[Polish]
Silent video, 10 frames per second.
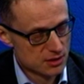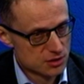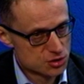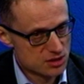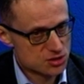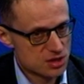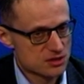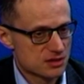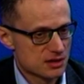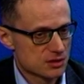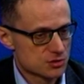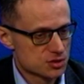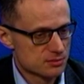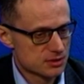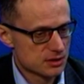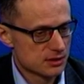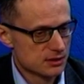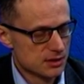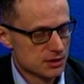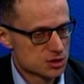Czy jest szansa na to, żeby, te,
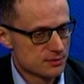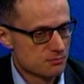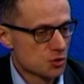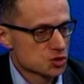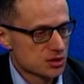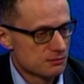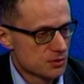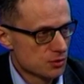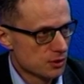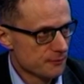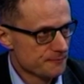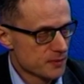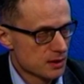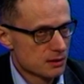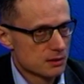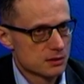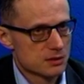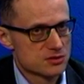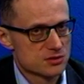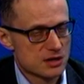żeby można było
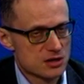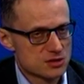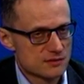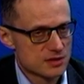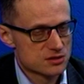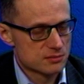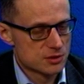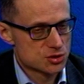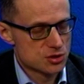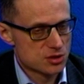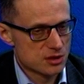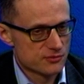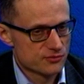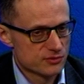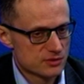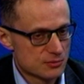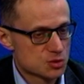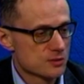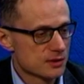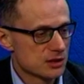e, zorganizować sobie życie w, na
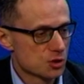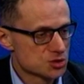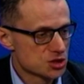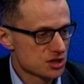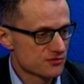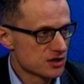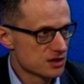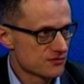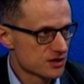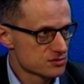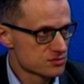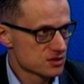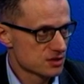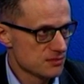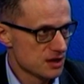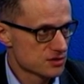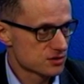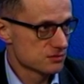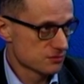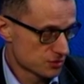przykład na obrzeżach wielkich francuskich miast,
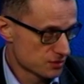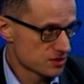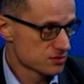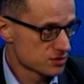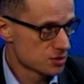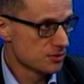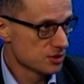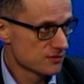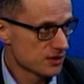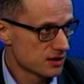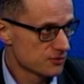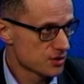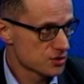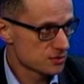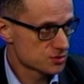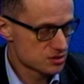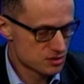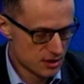które są zdominowane właśnie przez